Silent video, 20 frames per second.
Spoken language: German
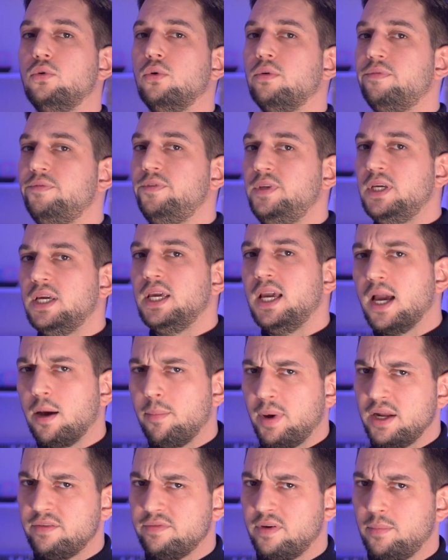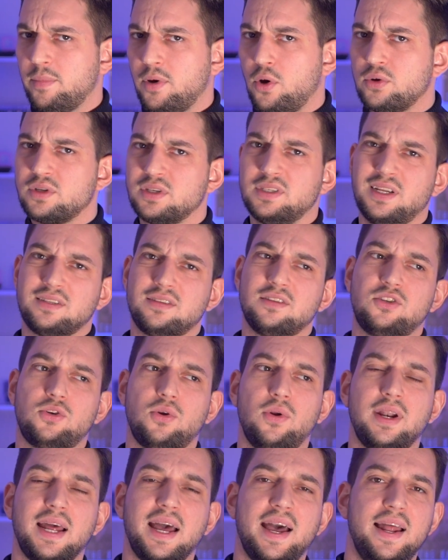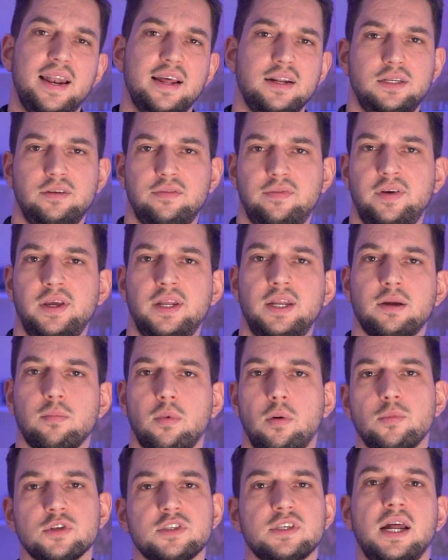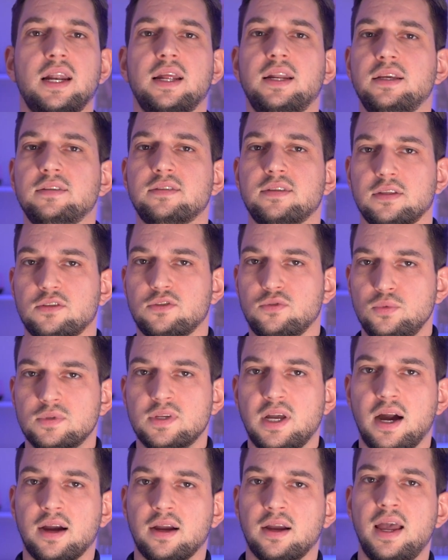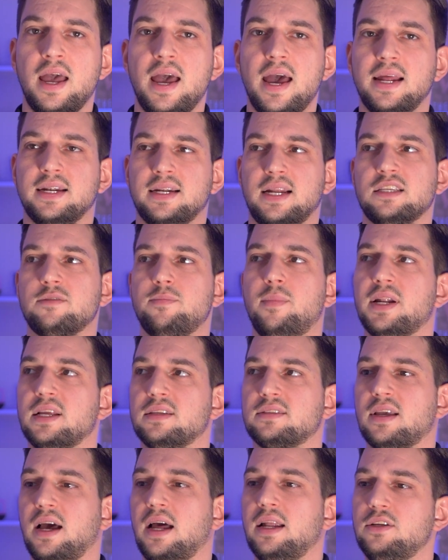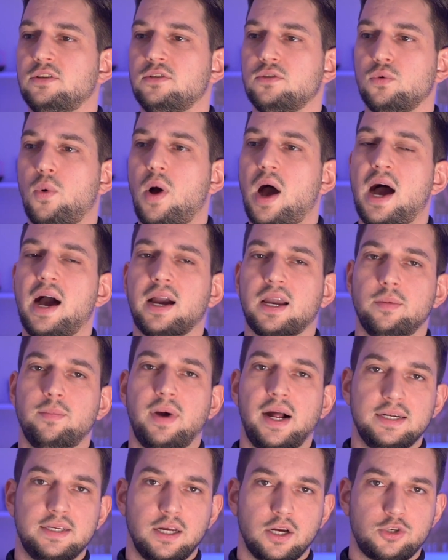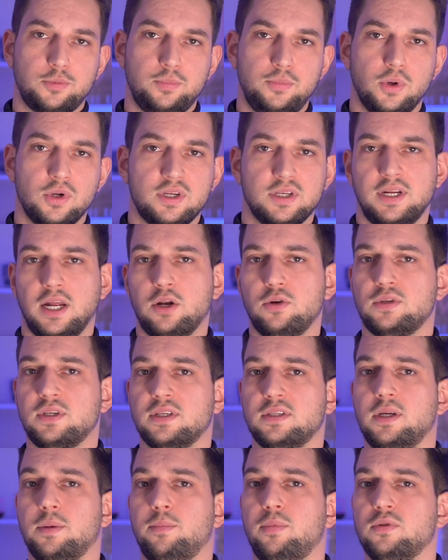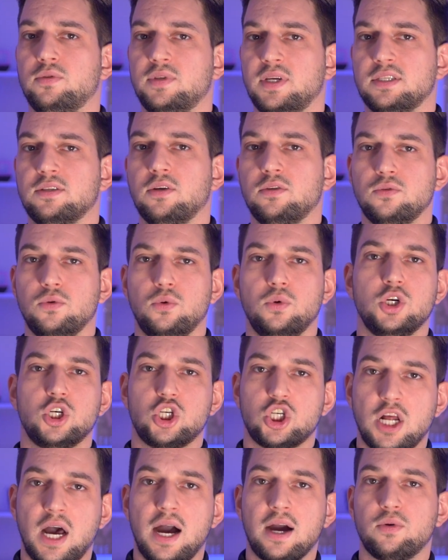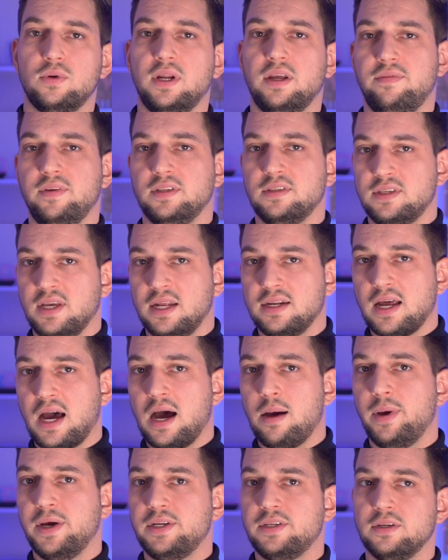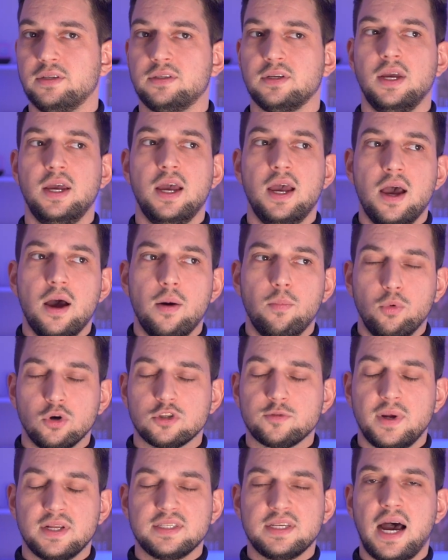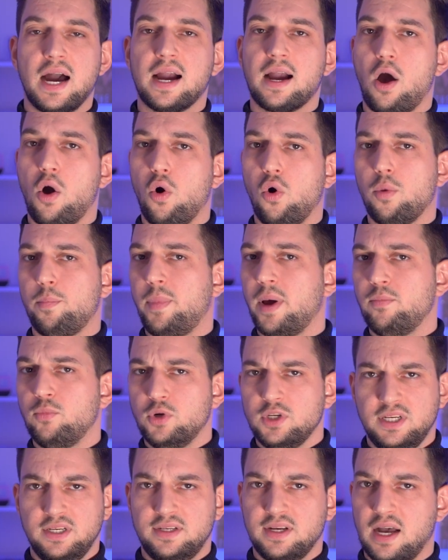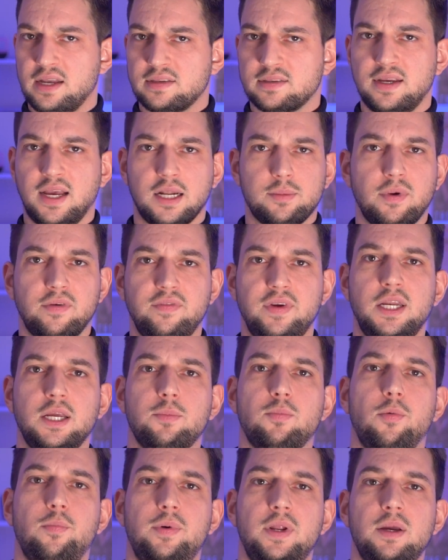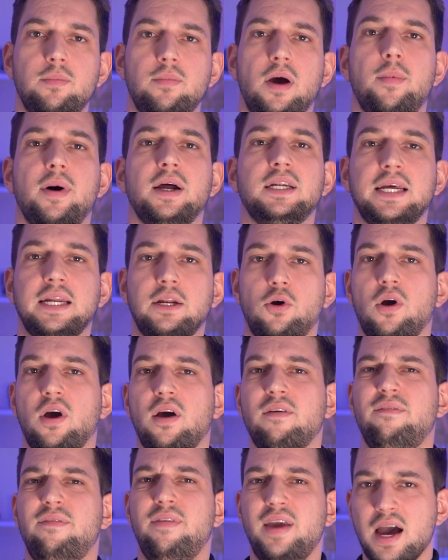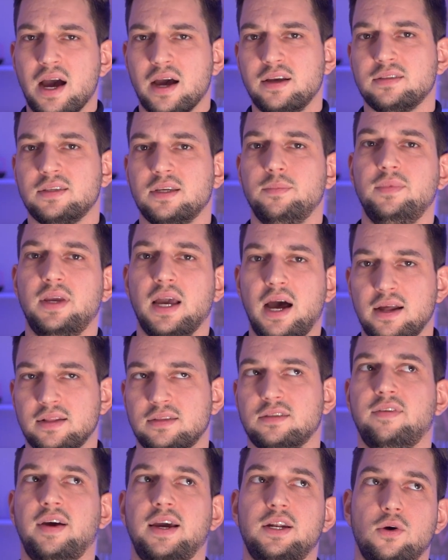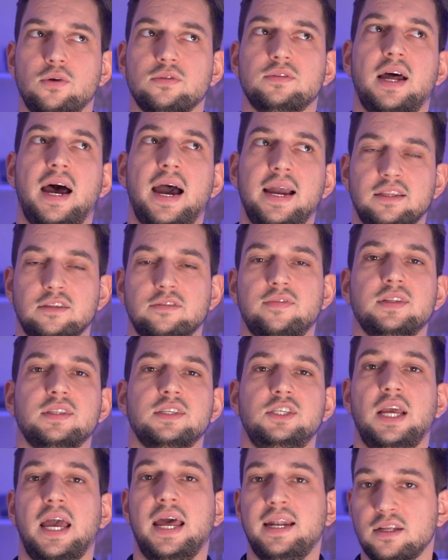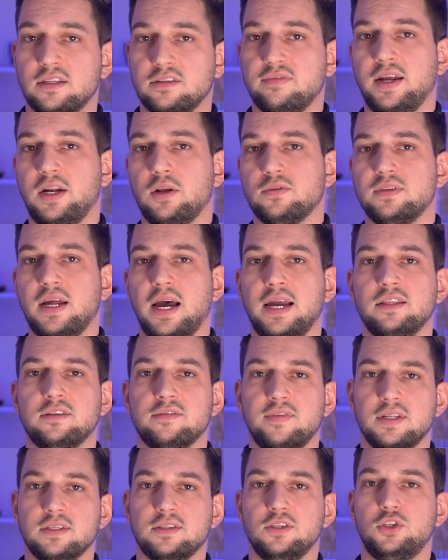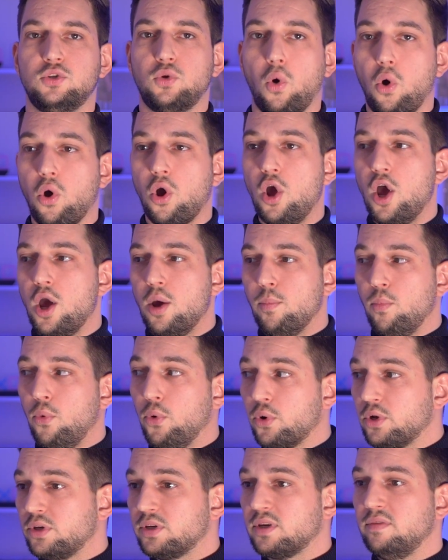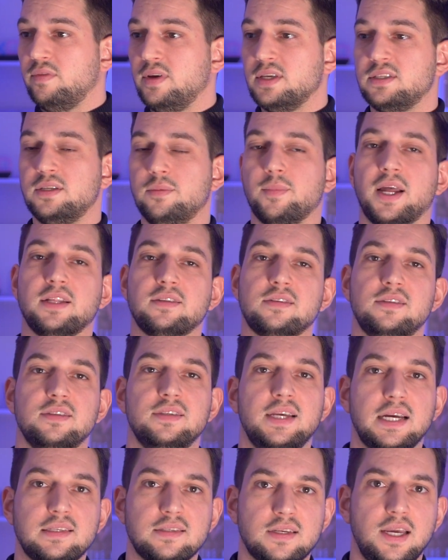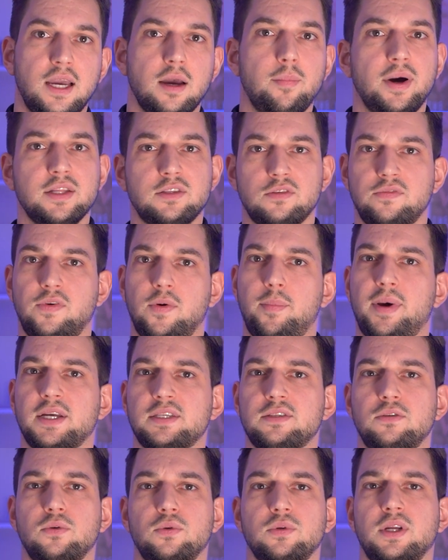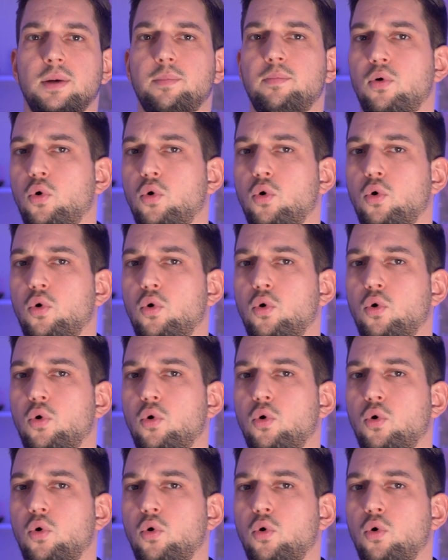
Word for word: nur 4 GB verbaut. Das ist schon relativ wenig. Man muss allerdings dazu sagen, dass man das gar nicht so arg im Alltag spürt, dadurch, dass der Prozessor so stark und effizient arbeitet muss man sagen, auch beim Multitasking hat man wenig Probleme, aber dennoch wäre es im Jahr 2021, Ende 2021 doch möglich gewesen, den ganzen 6 GB zu verpassen und der